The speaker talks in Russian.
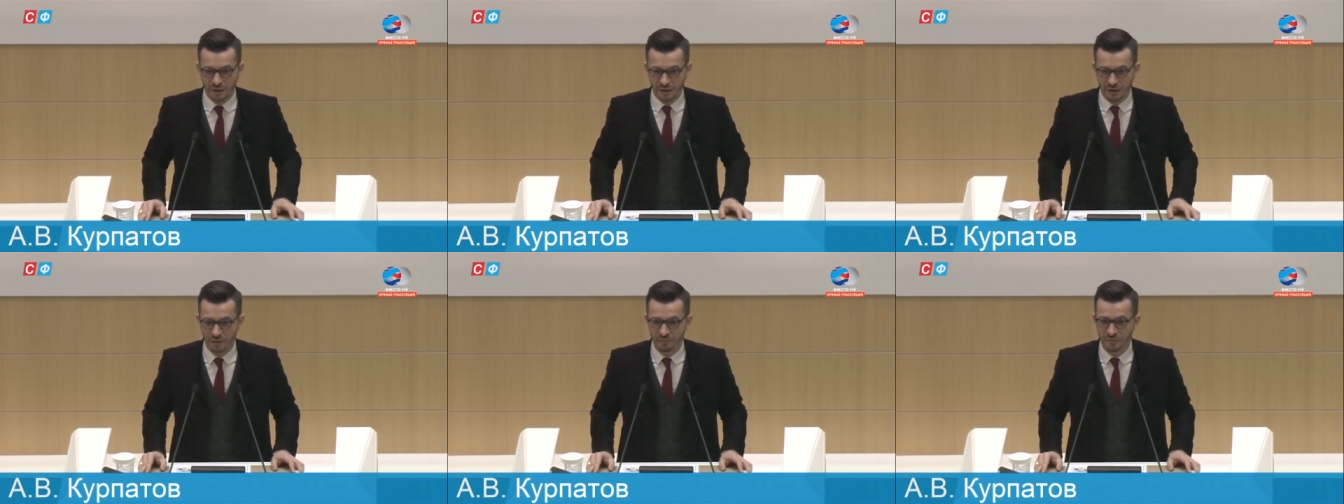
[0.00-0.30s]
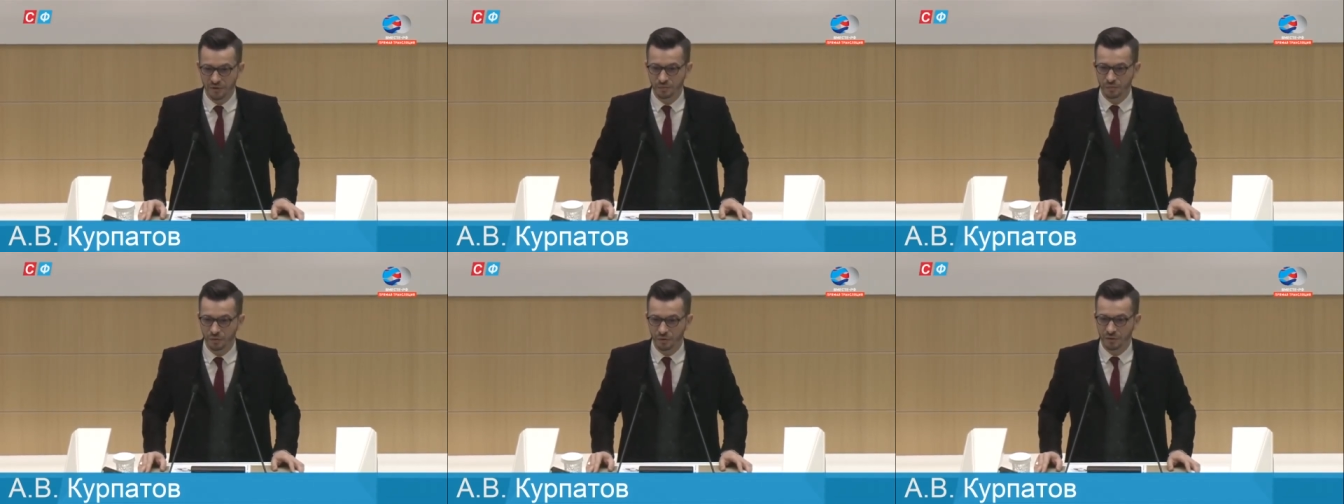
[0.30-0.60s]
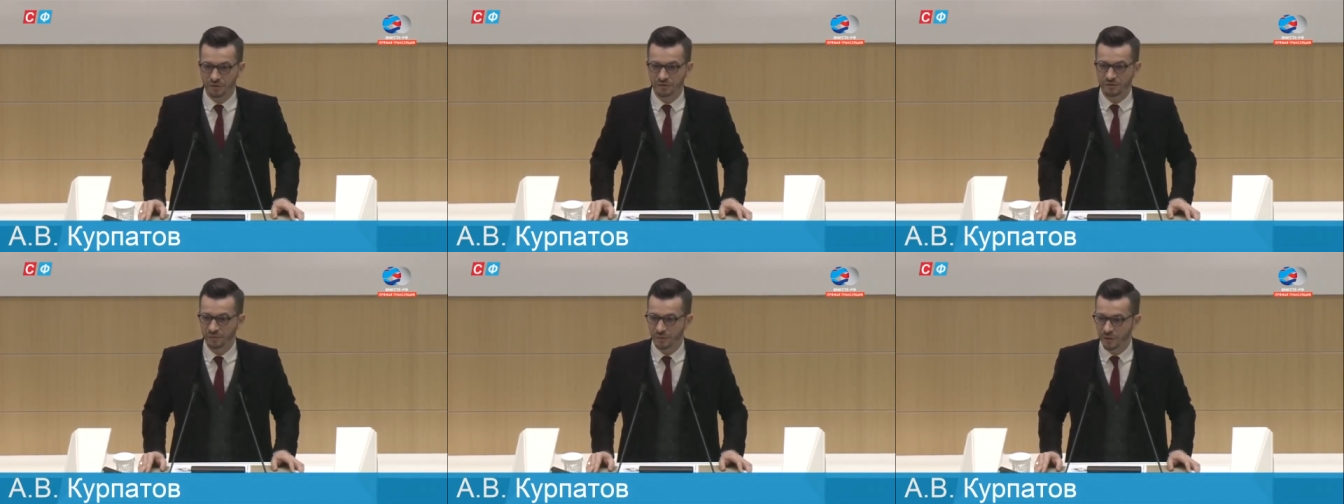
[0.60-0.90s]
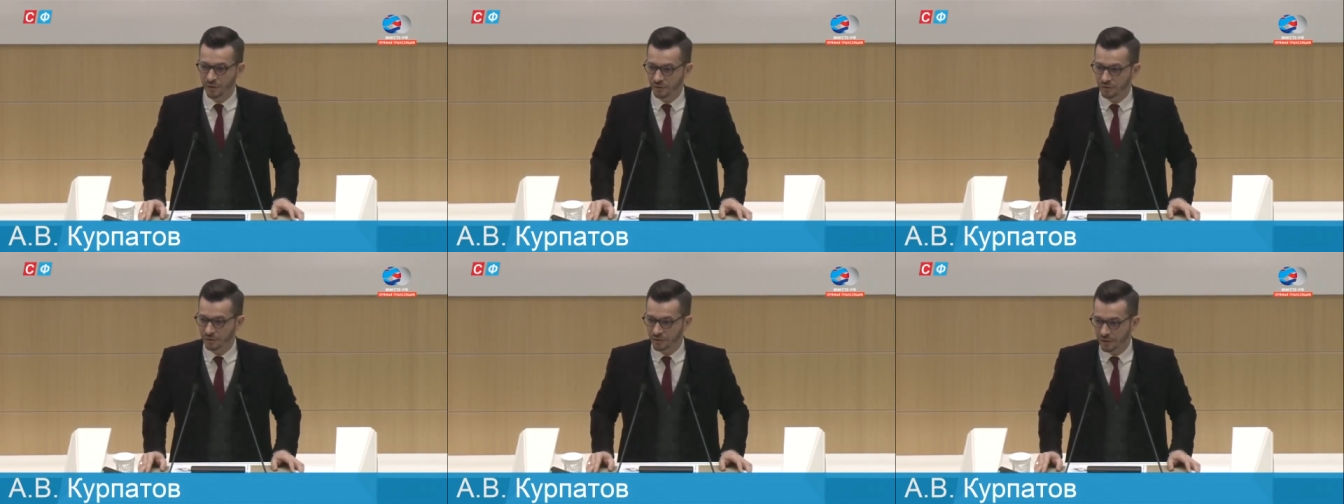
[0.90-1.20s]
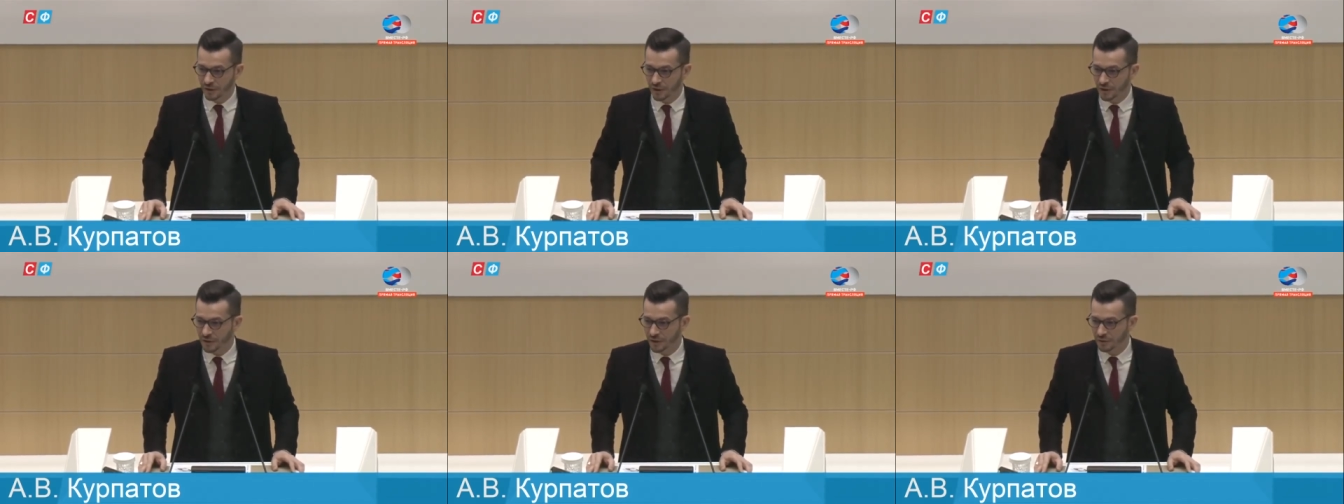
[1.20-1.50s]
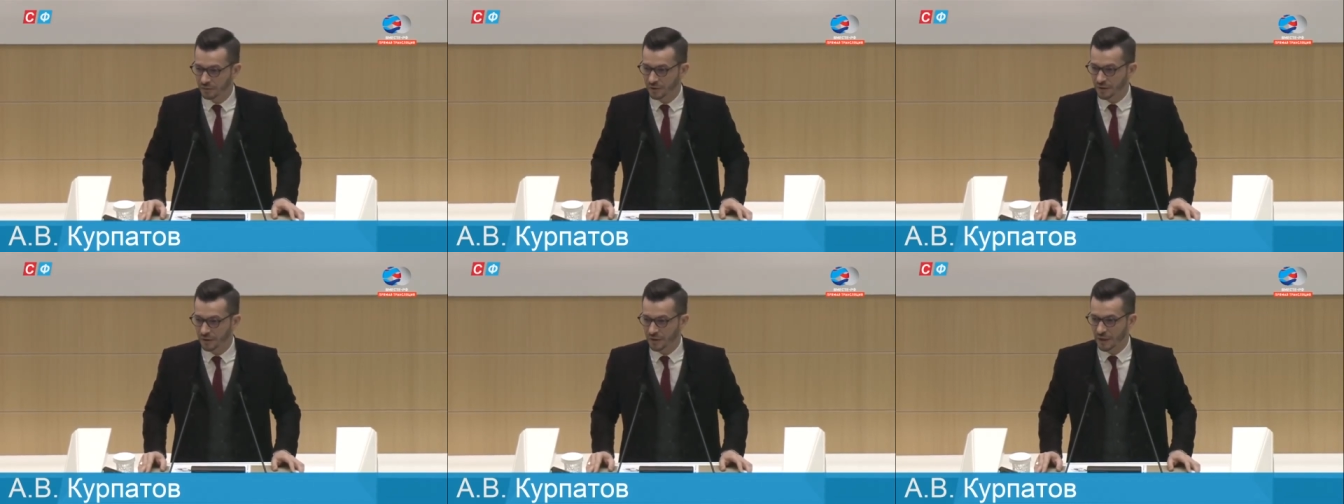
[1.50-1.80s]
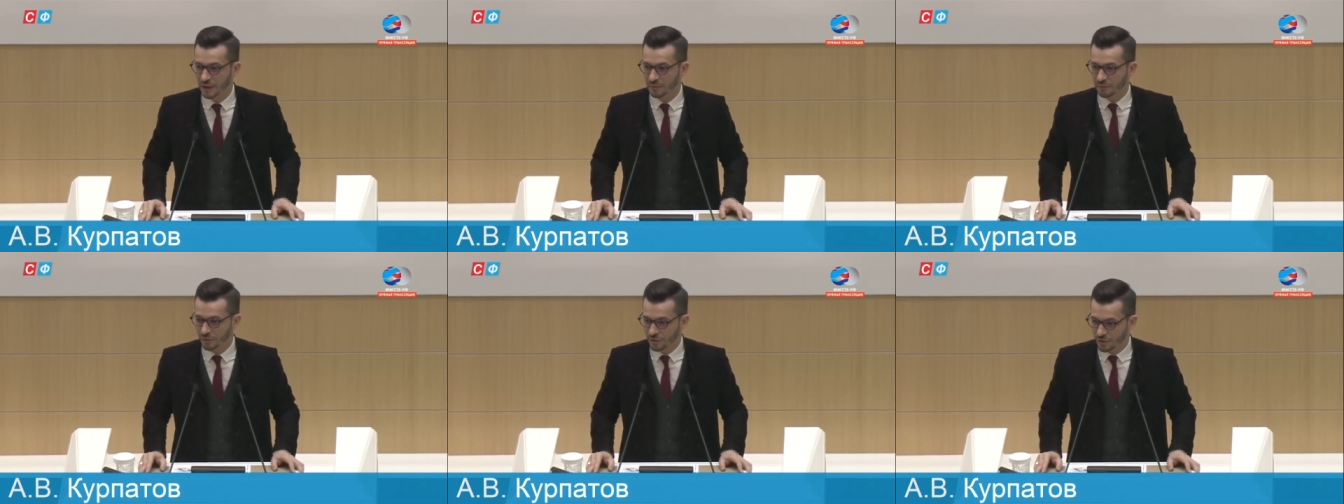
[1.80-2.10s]
когда мы смотрим вперед и даже
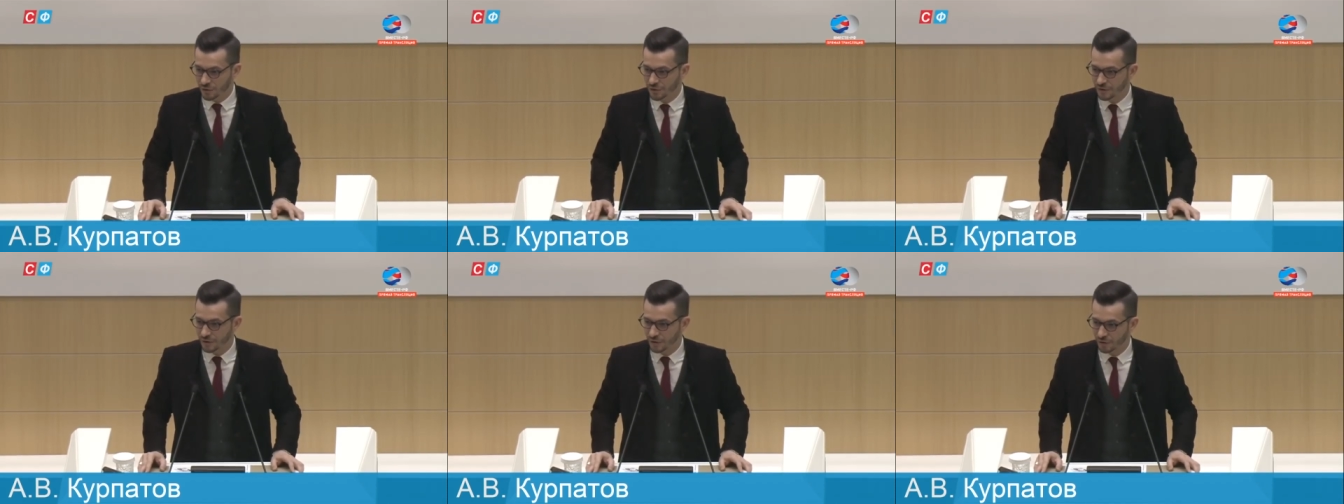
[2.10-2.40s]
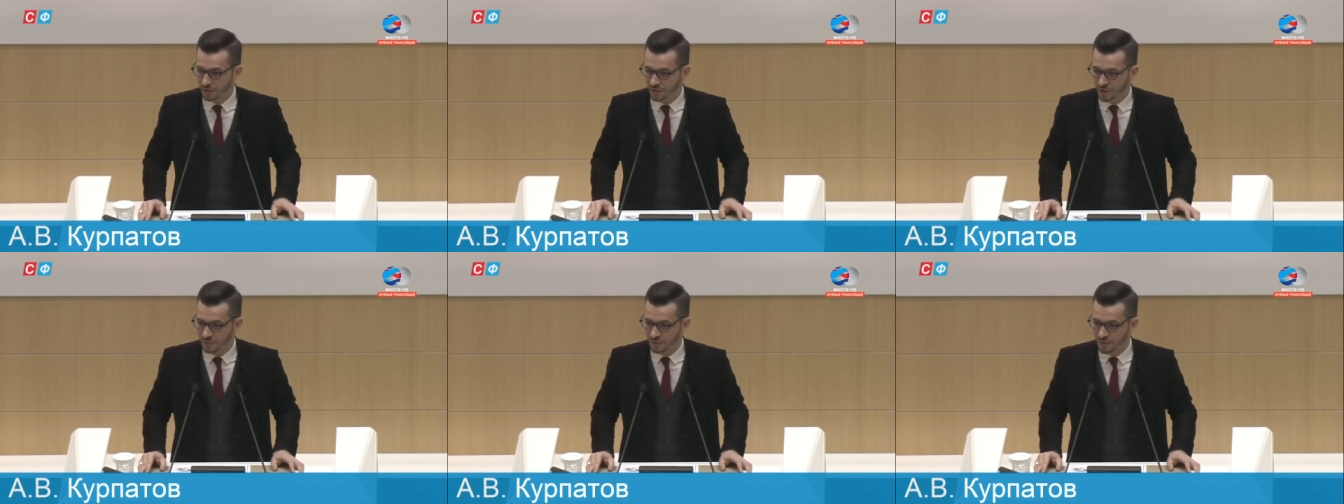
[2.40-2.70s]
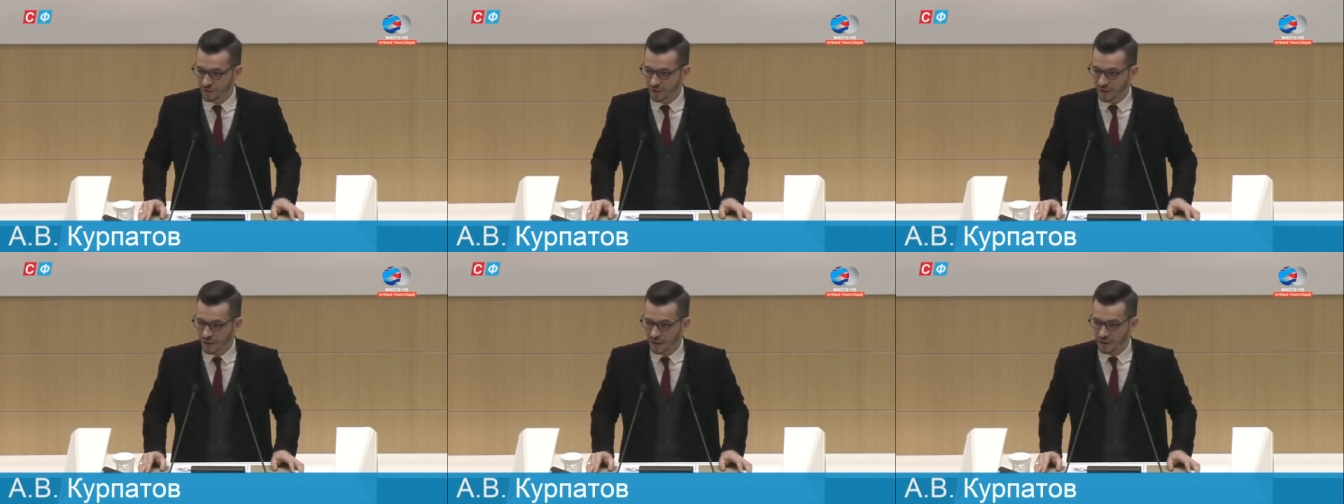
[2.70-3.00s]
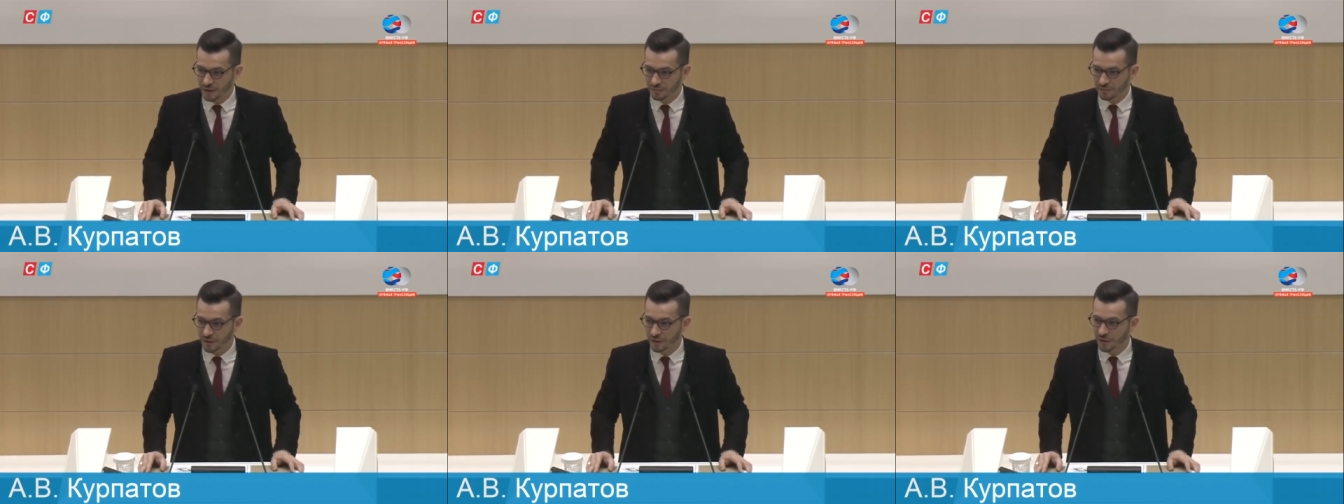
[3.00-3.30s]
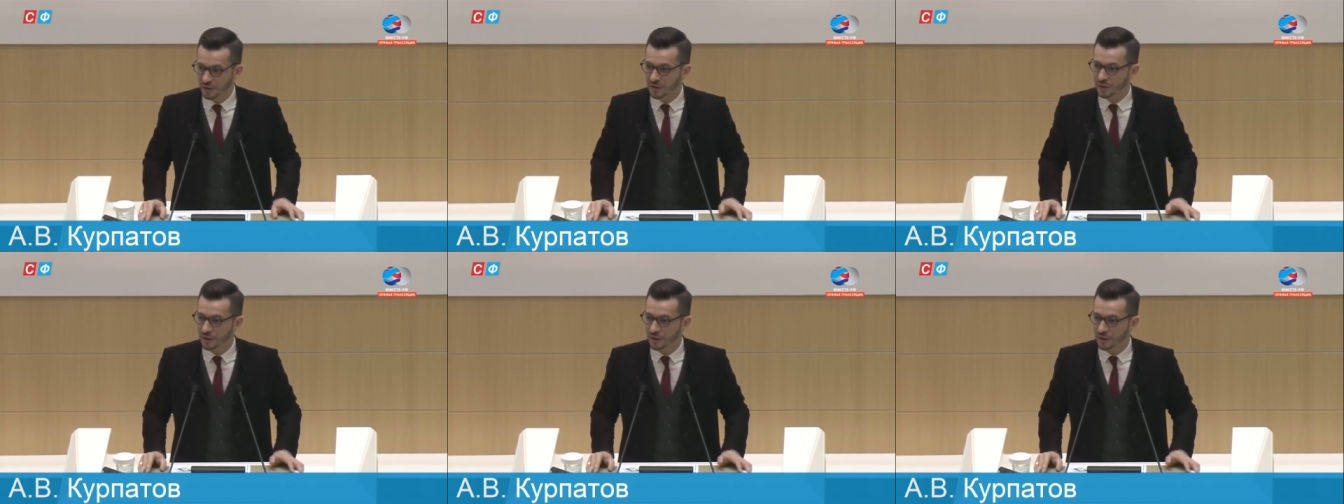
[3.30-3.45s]
обладаем очень серьезными знаниями,